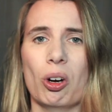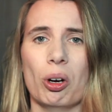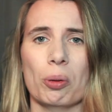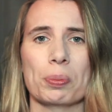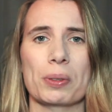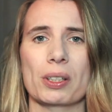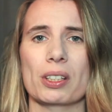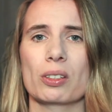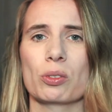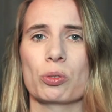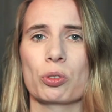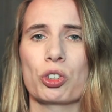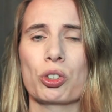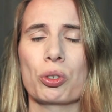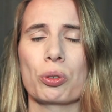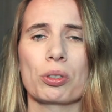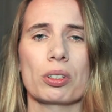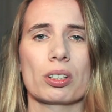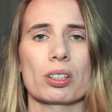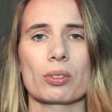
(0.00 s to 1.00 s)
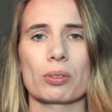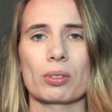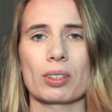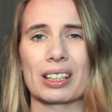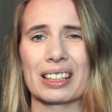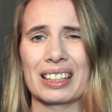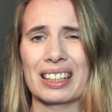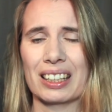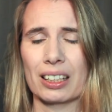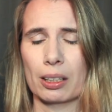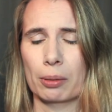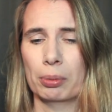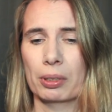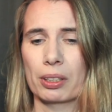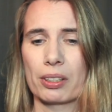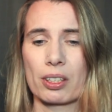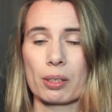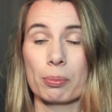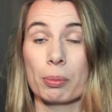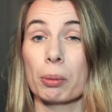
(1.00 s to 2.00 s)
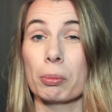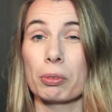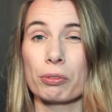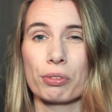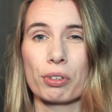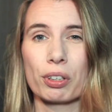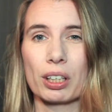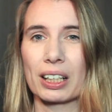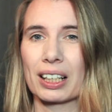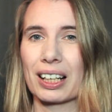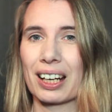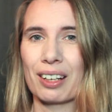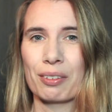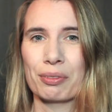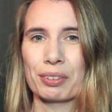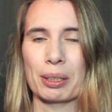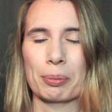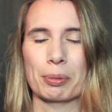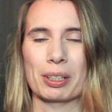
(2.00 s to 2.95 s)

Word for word: ob das nun schön ist oder nicht, er blitzt immer mit voller Kraft.